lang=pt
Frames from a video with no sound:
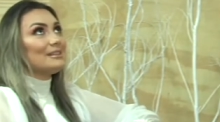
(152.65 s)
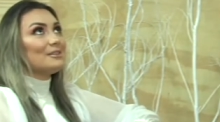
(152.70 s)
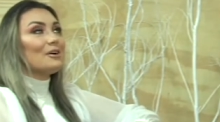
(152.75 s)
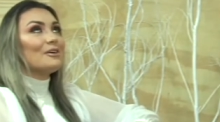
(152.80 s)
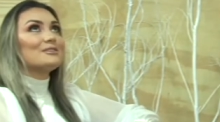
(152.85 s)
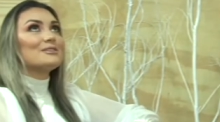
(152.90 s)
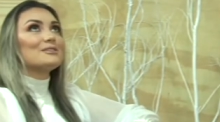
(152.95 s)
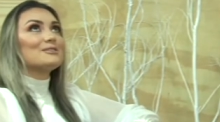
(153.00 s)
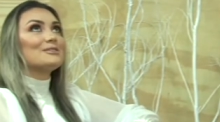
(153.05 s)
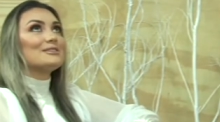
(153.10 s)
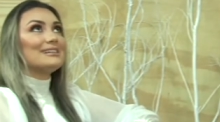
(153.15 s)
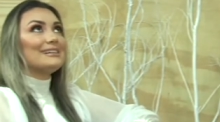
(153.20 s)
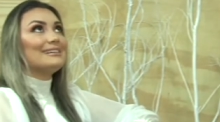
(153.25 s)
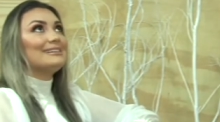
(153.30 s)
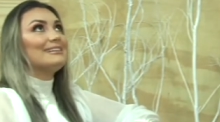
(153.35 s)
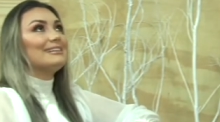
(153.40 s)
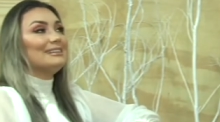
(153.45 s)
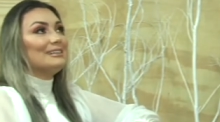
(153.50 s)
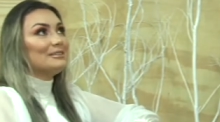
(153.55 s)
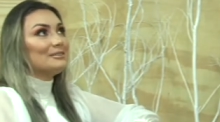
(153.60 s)
Nossa, estudei
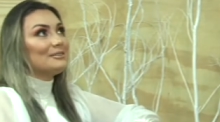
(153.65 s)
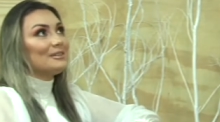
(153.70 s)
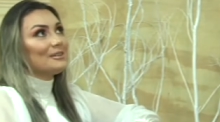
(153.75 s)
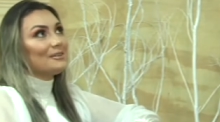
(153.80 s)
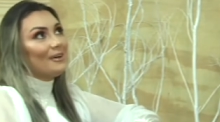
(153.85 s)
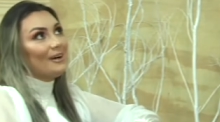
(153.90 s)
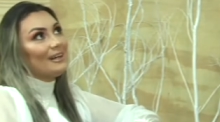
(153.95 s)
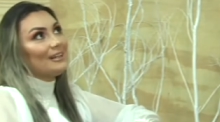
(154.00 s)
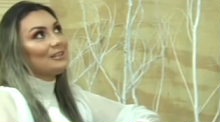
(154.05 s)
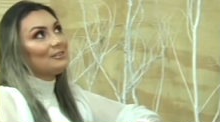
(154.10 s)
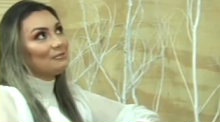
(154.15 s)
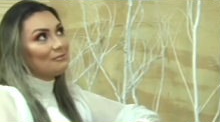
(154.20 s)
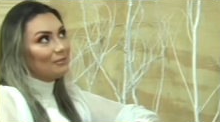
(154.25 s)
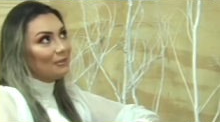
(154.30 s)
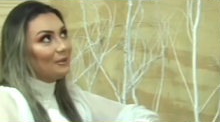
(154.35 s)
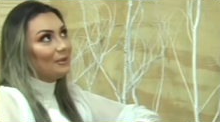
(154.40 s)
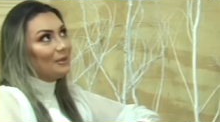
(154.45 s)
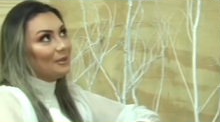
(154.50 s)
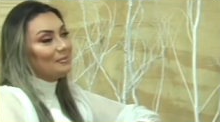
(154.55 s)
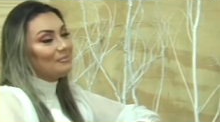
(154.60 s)
tanto, agora não
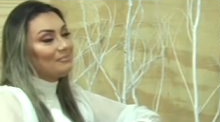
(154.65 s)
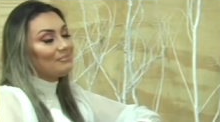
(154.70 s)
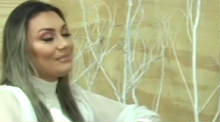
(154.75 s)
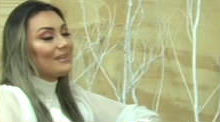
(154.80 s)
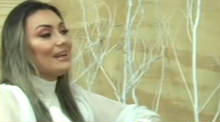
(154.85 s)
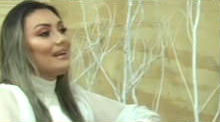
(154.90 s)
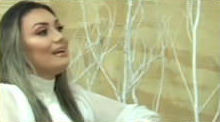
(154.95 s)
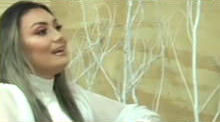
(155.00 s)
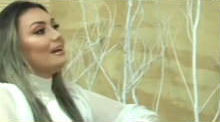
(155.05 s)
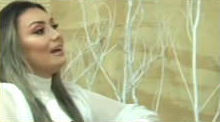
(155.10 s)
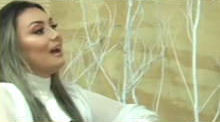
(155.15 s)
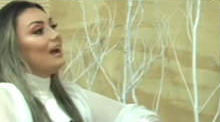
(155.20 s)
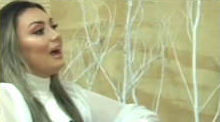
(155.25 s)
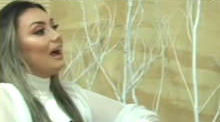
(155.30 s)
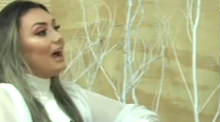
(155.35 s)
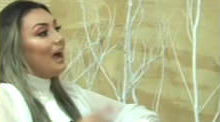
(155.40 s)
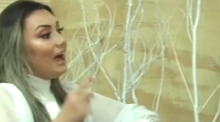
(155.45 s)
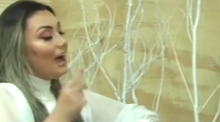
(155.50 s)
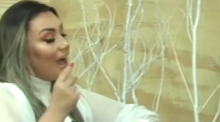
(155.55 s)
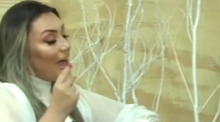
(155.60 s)
vou
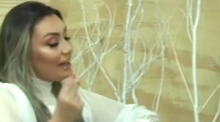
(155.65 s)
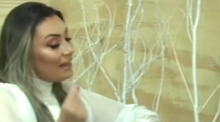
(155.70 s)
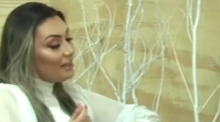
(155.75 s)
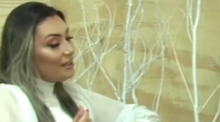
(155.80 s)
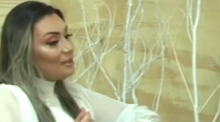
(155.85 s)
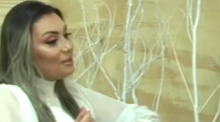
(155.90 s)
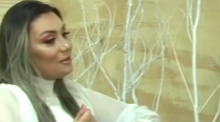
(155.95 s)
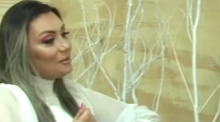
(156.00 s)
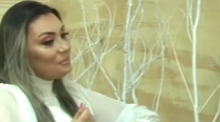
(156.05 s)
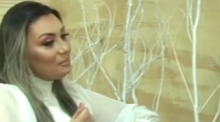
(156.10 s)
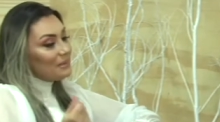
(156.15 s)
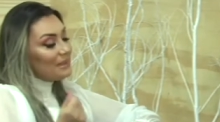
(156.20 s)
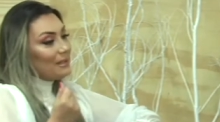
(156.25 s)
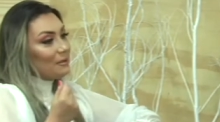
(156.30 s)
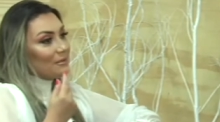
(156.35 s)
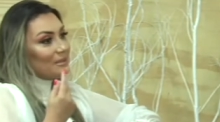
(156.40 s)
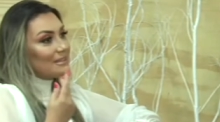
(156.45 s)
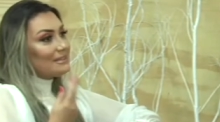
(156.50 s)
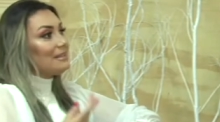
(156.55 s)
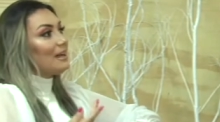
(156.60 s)
Aí eu, me
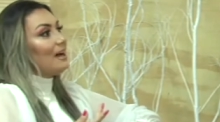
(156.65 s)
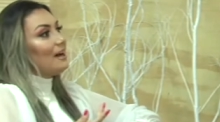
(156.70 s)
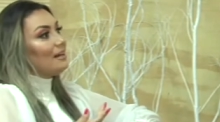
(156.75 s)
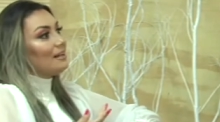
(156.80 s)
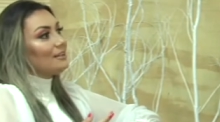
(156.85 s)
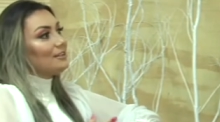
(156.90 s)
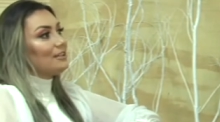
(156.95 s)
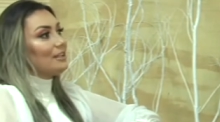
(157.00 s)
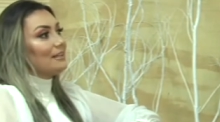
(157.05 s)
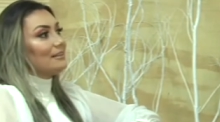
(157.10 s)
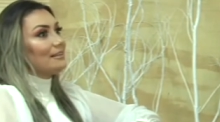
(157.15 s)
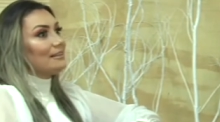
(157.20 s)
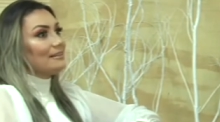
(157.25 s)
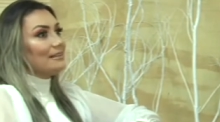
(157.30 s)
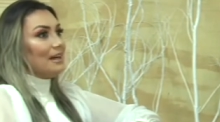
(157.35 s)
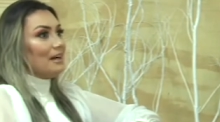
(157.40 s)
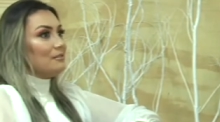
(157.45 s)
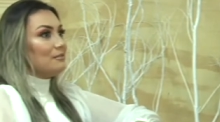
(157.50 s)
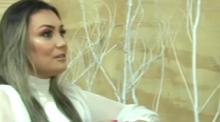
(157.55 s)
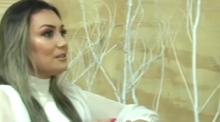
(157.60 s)
deu um start, ainda
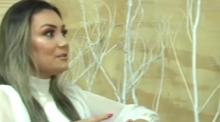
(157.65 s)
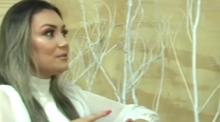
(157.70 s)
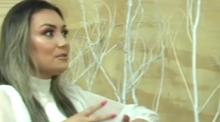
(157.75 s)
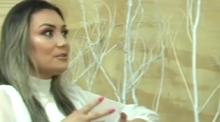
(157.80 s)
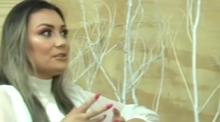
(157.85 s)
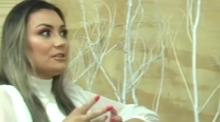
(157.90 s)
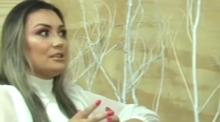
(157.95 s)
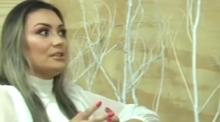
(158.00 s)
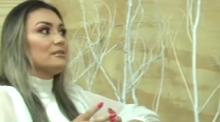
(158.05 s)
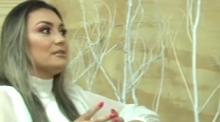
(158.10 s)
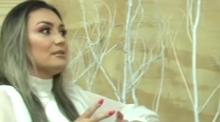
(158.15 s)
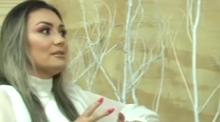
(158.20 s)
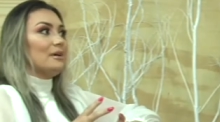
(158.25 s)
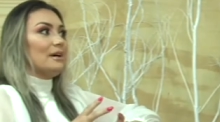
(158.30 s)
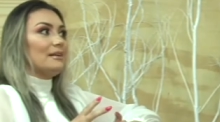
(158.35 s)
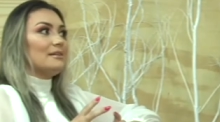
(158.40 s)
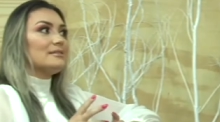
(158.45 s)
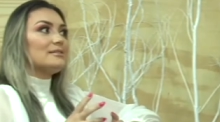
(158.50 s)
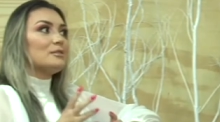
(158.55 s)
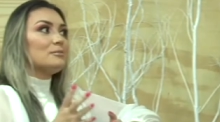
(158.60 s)
estava surgindo, não
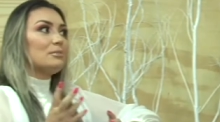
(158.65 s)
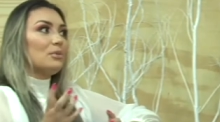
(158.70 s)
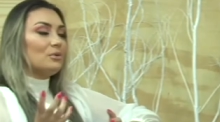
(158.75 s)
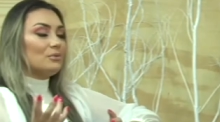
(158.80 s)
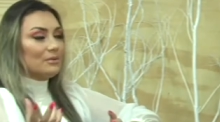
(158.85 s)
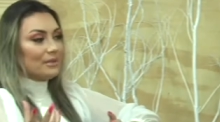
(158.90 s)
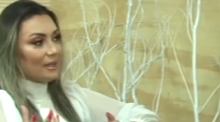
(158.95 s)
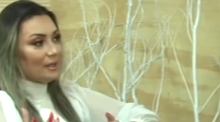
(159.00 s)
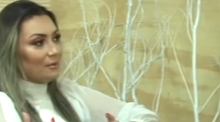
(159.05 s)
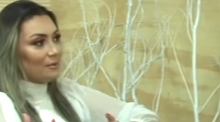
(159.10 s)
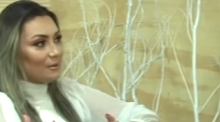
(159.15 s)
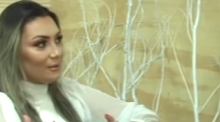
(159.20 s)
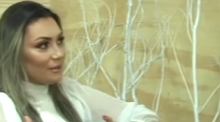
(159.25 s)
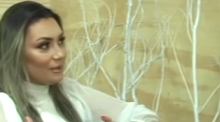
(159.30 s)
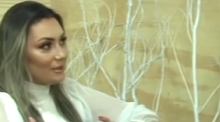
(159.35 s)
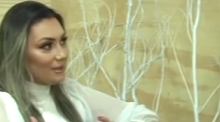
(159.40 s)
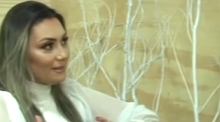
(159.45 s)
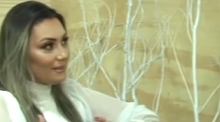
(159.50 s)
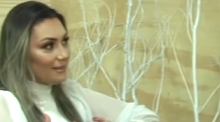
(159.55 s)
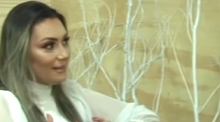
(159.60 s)
era esse boom que é
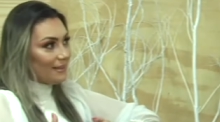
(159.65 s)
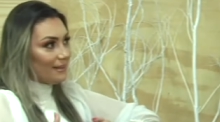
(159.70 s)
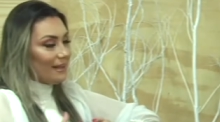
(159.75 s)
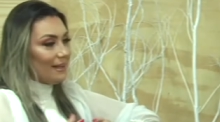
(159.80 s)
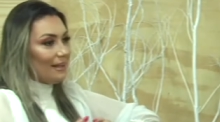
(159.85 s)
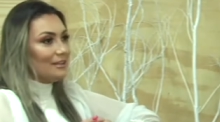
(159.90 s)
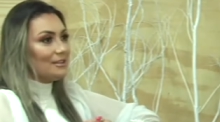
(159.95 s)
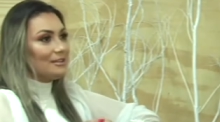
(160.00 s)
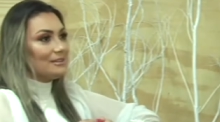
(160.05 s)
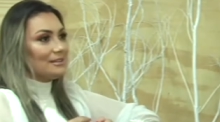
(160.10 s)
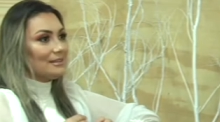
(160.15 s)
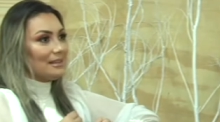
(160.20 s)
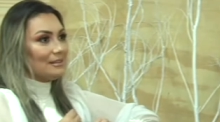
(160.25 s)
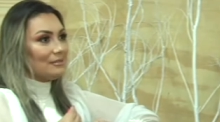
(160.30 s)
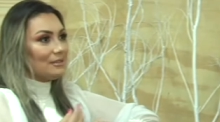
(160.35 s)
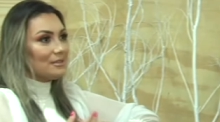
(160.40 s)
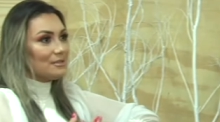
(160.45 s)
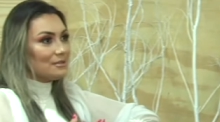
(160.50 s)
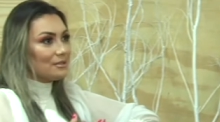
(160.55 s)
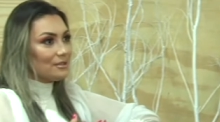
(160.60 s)
hoje a internet, ainda
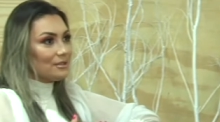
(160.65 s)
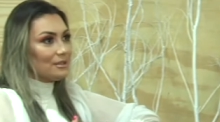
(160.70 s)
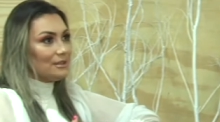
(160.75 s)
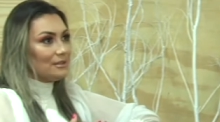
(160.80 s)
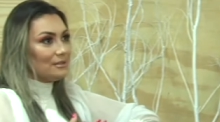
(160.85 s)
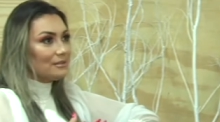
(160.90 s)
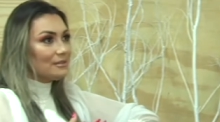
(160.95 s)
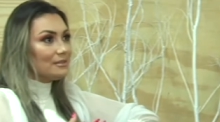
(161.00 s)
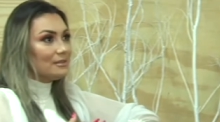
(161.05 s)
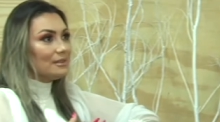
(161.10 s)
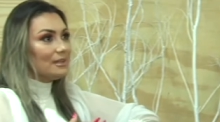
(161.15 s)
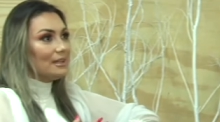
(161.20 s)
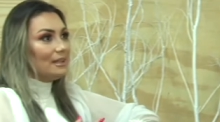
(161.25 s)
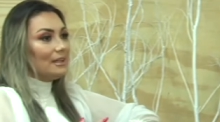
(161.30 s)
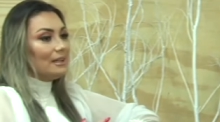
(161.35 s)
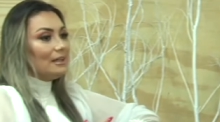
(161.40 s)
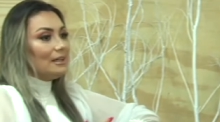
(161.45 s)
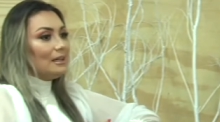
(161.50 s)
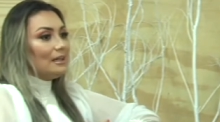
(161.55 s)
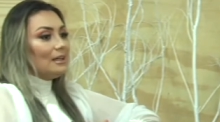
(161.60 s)
estava surgindo.
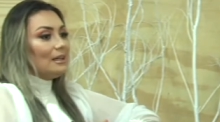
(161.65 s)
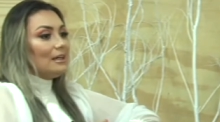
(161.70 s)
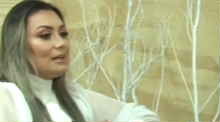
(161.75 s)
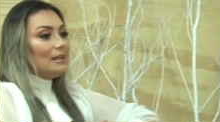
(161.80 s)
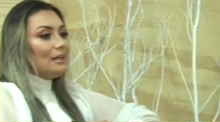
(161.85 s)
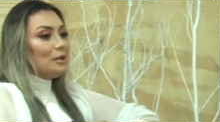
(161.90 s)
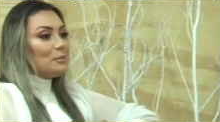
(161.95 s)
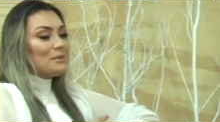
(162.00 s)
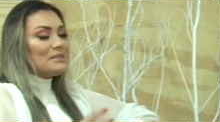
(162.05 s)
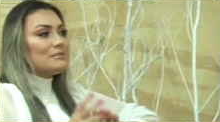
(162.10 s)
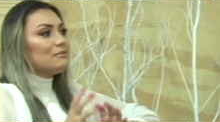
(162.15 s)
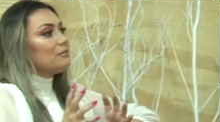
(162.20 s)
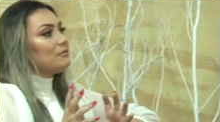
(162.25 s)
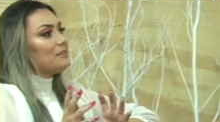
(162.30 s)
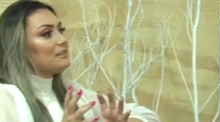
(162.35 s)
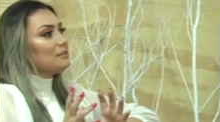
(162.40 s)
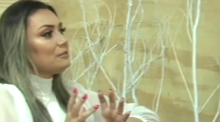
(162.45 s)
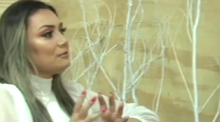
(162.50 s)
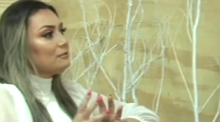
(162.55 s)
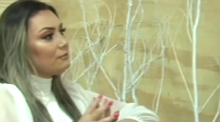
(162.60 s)
E eu pensei, vou
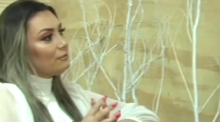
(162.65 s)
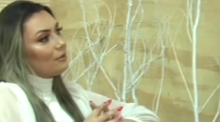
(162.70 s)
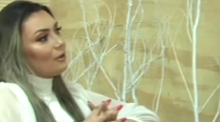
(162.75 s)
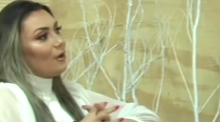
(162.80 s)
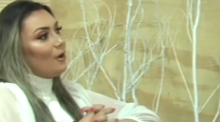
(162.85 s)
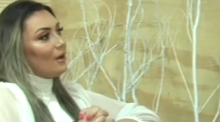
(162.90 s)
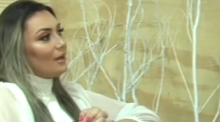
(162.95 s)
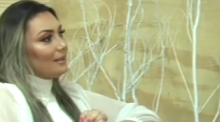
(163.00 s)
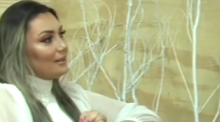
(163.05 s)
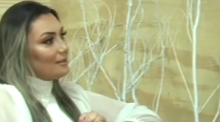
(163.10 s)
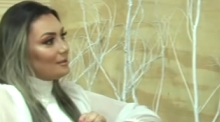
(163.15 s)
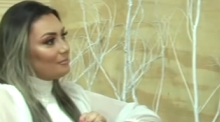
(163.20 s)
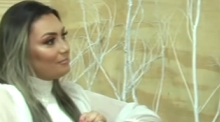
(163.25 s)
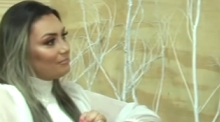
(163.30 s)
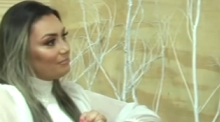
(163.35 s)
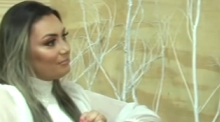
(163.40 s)
fazer um vlog